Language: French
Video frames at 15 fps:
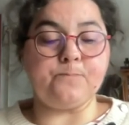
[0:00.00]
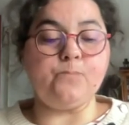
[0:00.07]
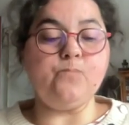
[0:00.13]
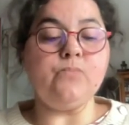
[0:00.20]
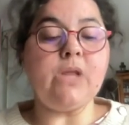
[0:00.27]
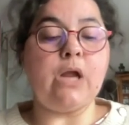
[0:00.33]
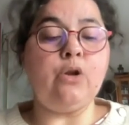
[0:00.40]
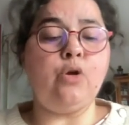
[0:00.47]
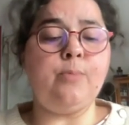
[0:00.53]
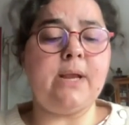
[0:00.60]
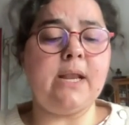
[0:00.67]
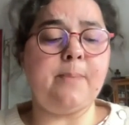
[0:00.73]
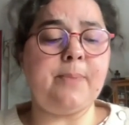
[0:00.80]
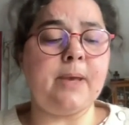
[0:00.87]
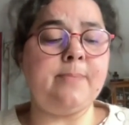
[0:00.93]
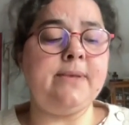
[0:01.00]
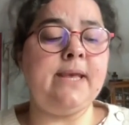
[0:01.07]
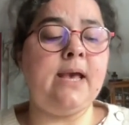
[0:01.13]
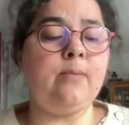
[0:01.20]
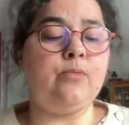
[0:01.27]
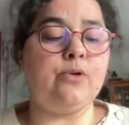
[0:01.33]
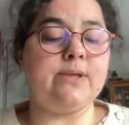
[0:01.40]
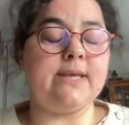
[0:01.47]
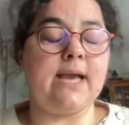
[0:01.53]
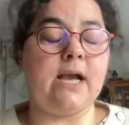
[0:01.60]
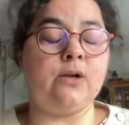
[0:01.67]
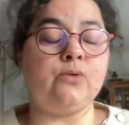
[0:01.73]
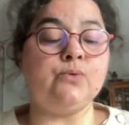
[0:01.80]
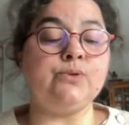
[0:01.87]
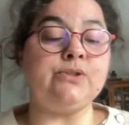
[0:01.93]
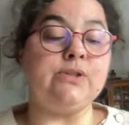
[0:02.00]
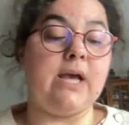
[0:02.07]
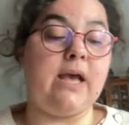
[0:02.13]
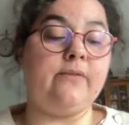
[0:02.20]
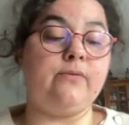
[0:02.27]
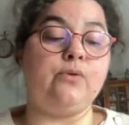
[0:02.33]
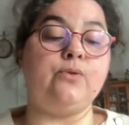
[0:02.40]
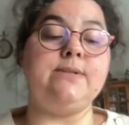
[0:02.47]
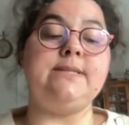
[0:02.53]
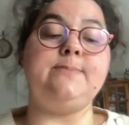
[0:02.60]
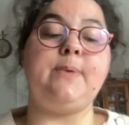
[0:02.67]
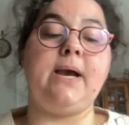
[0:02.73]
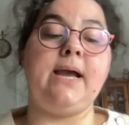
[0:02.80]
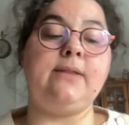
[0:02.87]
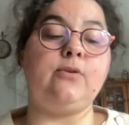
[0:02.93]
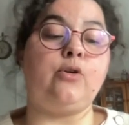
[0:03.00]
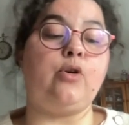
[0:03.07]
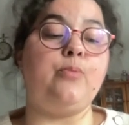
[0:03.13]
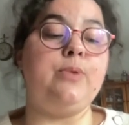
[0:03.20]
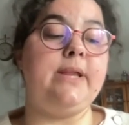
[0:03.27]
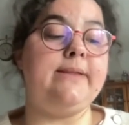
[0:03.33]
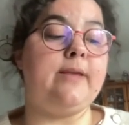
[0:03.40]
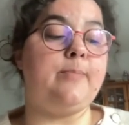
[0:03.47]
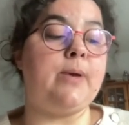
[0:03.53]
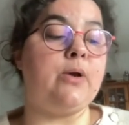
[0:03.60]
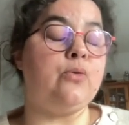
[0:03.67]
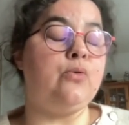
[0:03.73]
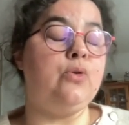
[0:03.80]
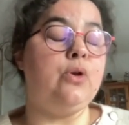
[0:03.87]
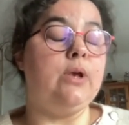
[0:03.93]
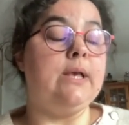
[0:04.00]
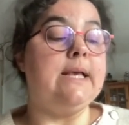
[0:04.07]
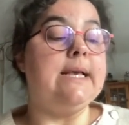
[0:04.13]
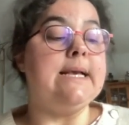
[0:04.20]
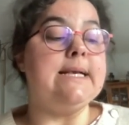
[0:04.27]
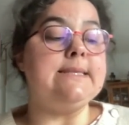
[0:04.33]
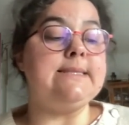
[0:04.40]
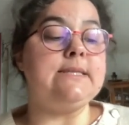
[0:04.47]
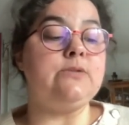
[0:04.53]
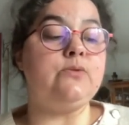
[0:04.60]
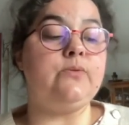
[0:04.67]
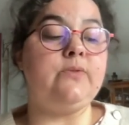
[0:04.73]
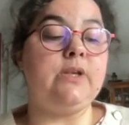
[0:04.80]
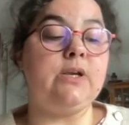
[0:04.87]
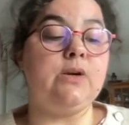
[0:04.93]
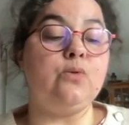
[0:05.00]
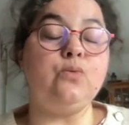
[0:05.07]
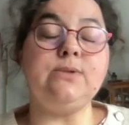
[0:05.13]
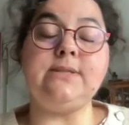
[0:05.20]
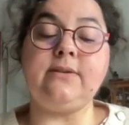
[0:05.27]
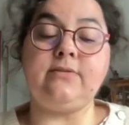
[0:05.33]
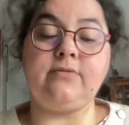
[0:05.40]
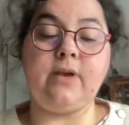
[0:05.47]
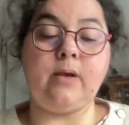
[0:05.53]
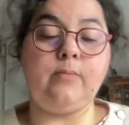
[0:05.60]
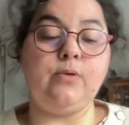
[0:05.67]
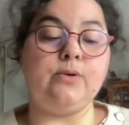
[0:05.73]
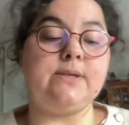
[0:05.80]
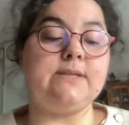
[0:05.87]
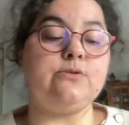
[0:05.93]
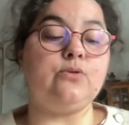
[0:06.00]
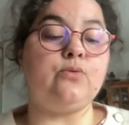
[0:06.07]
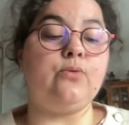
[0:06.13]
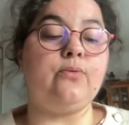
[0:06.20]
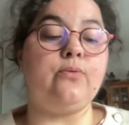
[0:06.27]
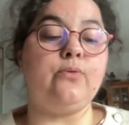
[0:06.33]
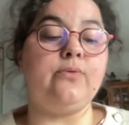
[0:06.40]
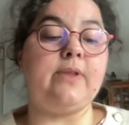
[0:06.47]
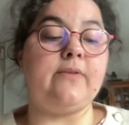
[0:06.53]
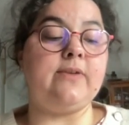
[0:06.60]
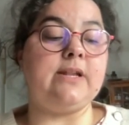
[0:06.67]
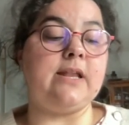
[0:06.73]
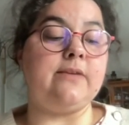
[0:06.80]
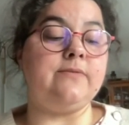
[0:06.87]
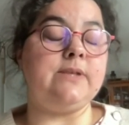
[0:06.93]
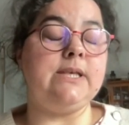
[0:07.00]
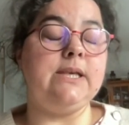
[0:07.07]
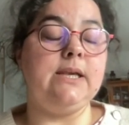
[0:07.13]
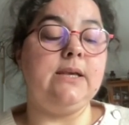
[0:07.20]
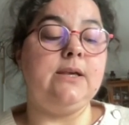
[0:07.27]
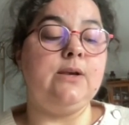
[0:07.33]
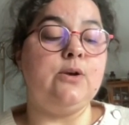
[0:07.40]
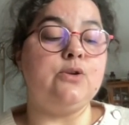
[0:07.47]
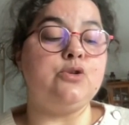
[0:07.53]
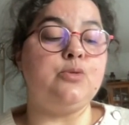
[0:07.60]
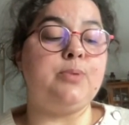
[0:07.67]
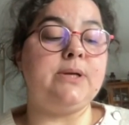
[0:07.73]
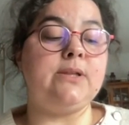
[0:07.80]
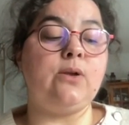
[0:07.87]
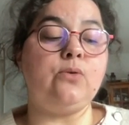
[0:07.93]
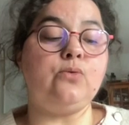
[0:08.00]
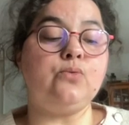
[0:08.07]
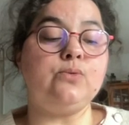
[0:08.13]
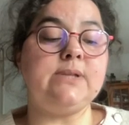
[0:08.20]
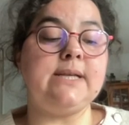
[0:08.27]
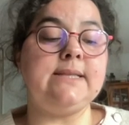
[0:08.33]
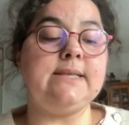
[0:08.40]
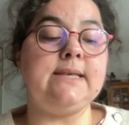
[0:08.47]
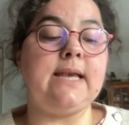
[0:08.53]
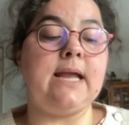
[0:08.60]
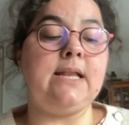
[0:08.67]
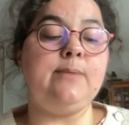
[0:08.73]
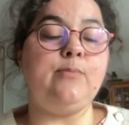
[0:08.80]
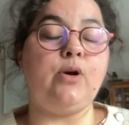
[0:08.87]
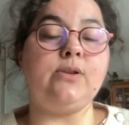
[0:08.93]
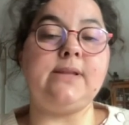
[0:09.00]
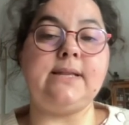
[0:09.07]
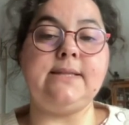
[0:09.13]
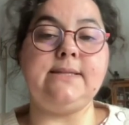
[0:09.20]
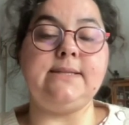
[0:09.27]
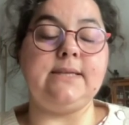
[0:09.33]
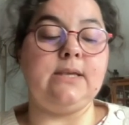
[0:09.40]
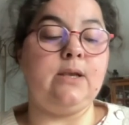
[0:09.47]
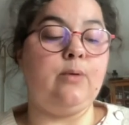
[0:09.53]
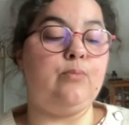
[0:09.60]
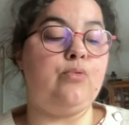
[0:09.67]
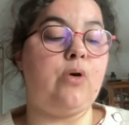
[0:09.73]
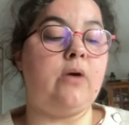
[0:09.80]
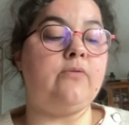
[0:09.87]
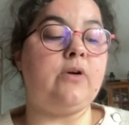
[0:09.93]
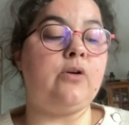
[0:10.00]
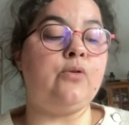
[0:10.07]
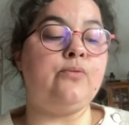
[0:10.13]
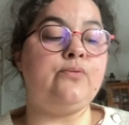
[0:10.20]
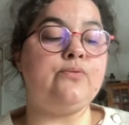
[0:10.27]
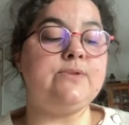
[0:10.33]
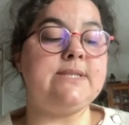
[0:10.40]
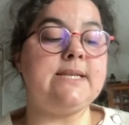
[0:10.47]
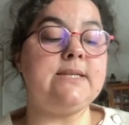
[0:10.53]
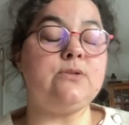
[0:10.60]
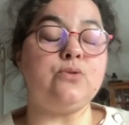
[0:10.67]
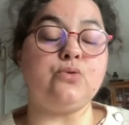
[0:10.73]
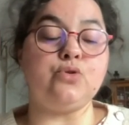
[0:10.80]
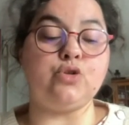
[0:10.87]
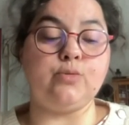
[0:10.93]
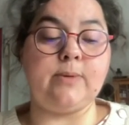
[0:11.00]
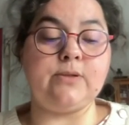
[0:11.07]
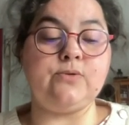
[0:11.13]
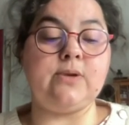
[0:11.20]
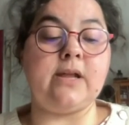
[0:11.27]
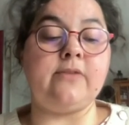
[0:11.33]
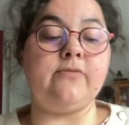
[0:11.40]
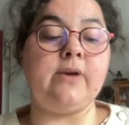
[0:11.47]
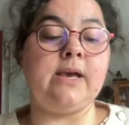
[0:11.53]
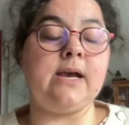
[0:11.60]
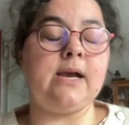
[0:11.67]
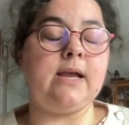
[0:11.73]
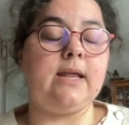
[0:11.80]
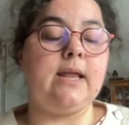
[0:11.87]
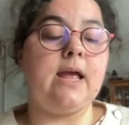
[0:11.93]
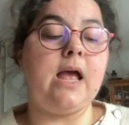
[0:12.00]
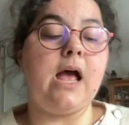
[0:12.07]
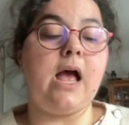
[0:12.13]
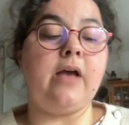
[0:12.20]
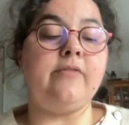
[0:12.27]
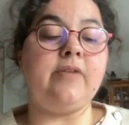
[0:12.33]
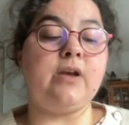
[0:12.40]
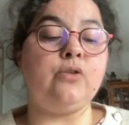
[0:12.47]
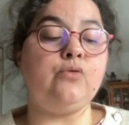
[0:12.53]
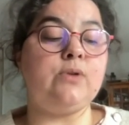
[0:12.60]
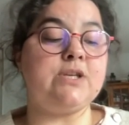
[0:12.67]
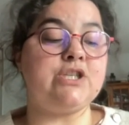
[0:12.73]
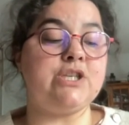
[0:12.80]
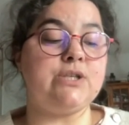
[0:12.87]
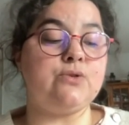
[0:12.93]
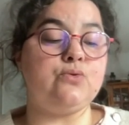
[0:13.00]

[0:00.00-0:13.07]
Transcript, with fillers: L'homme à l'imperméable qui raconte, avant de disparaître comme il est apparu, ses souvenirs ou ses fables qui se confondent avec la vie, se prétend condamné à l'immortalité pour avoir refusé sur le chemin du calvaire un verre d'eau à Jésus